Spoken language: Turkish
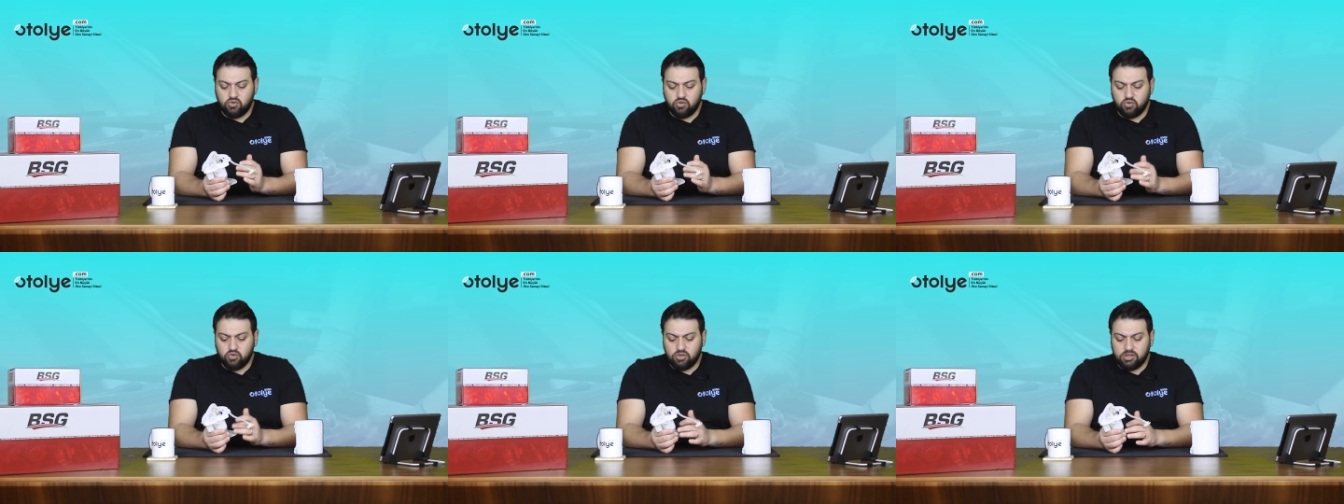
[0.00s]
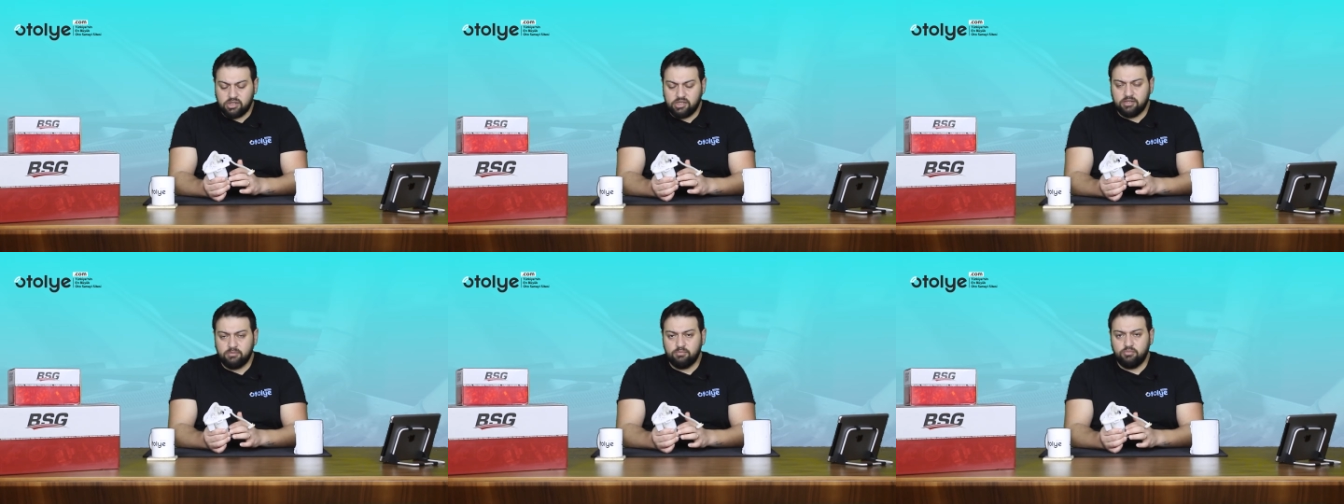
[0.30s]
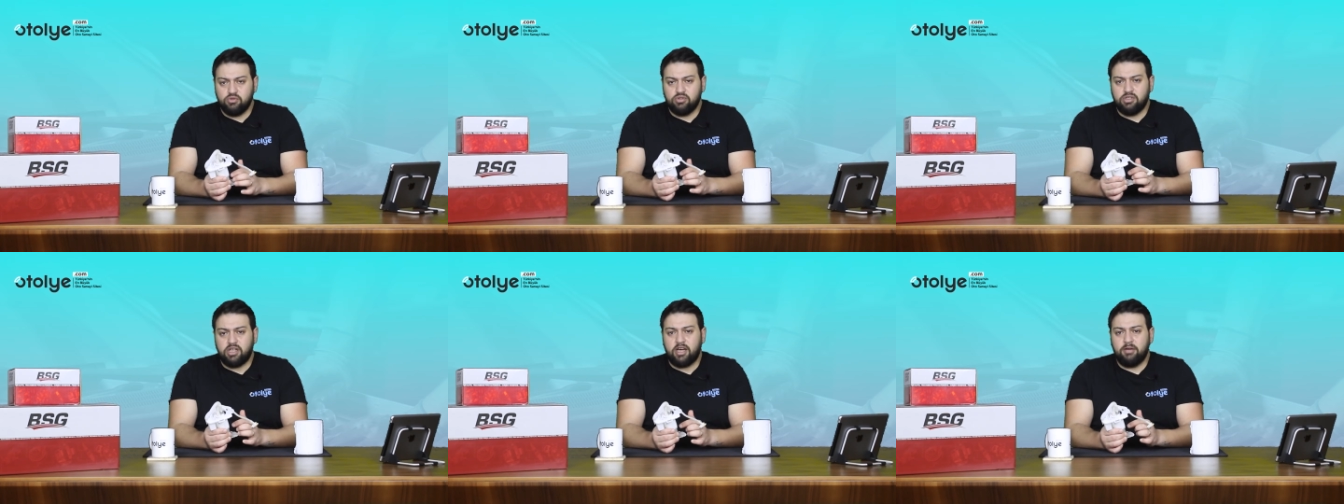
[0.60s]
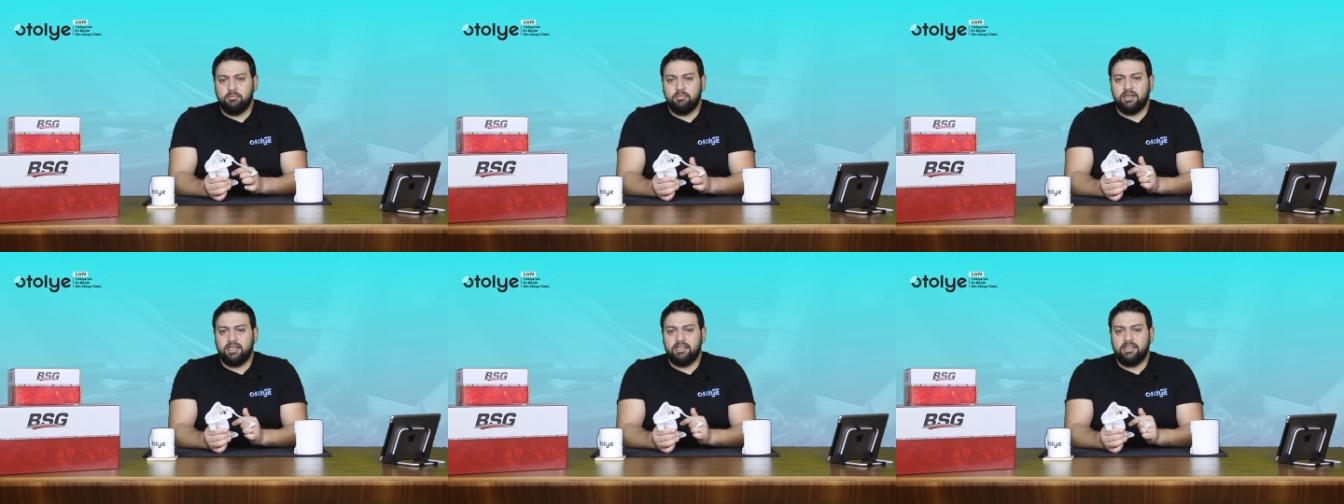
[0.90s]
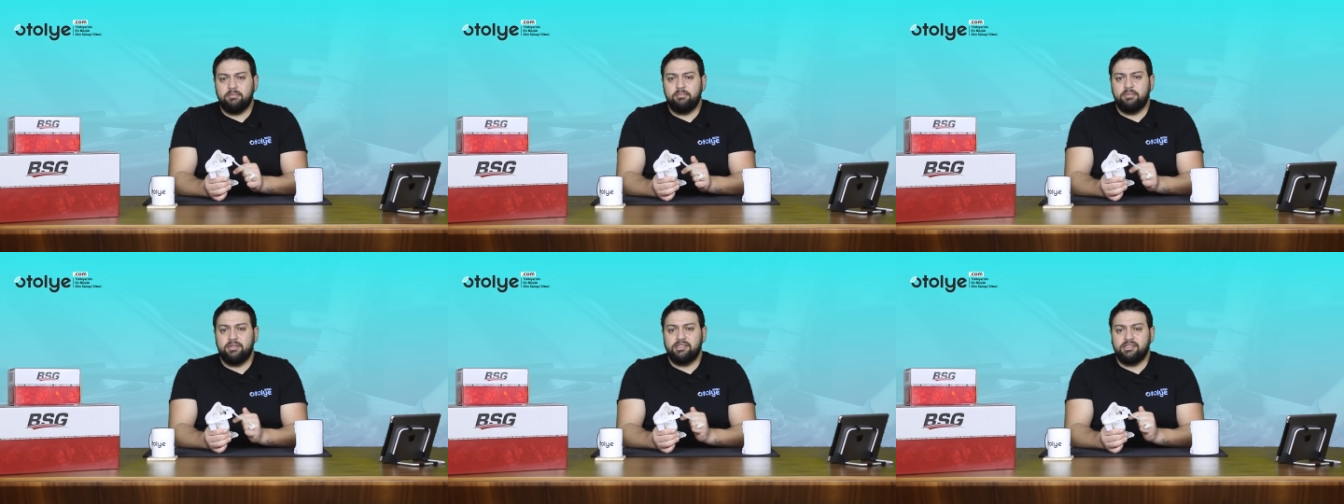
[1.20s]
Çünkü siz bunu tamir
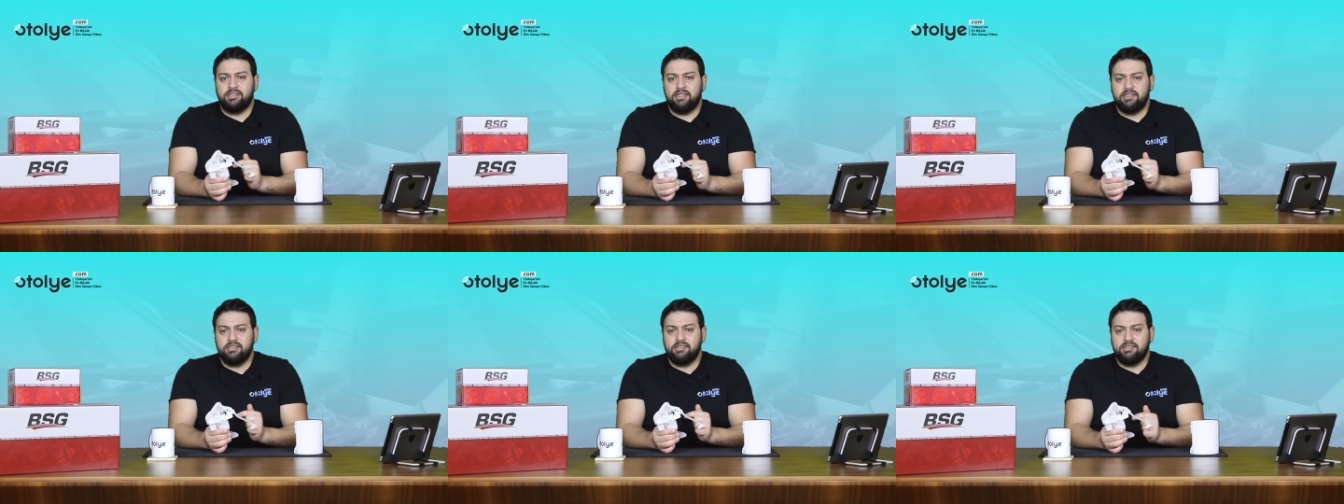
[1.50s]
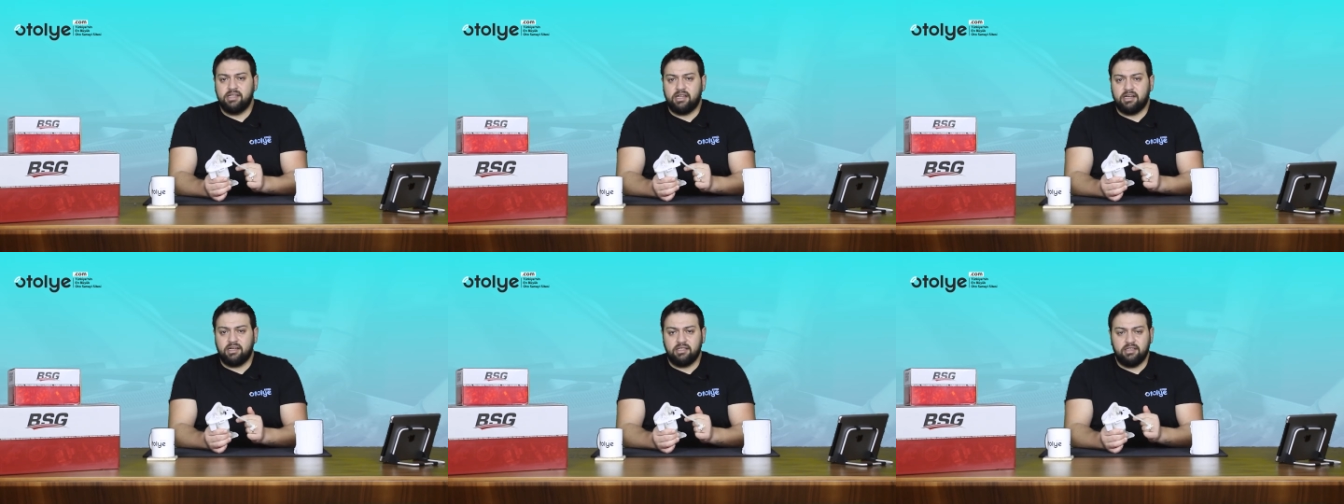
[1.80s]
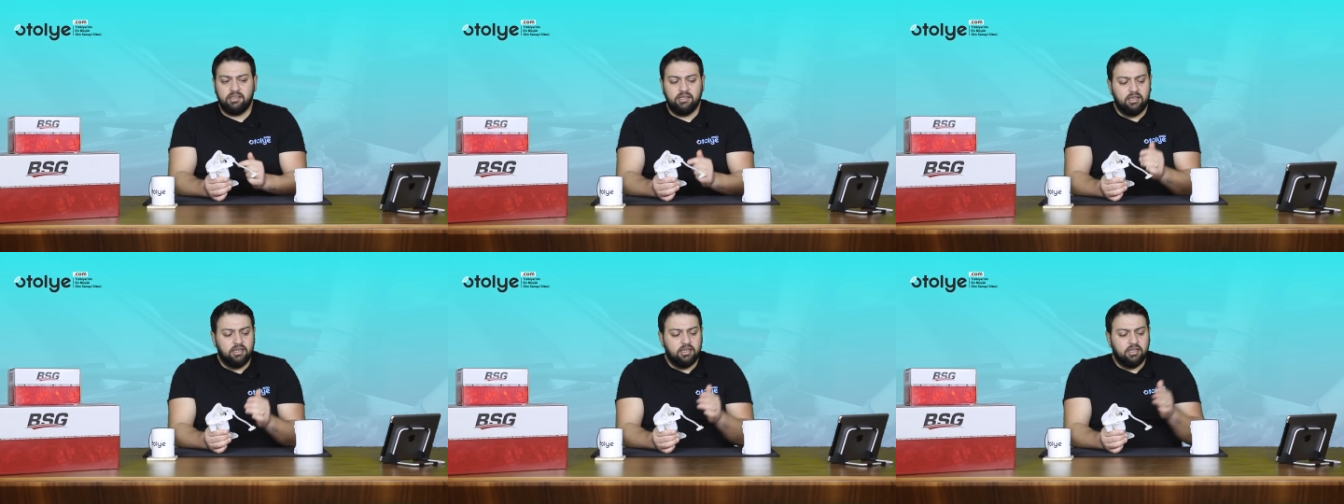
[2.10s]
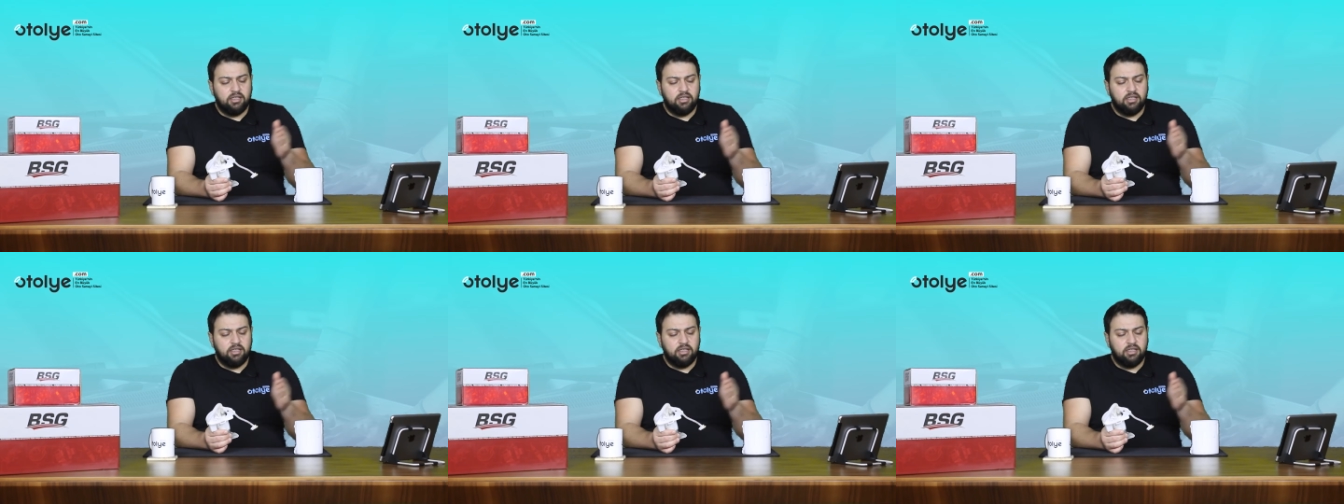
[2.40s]
edebilseniz dahi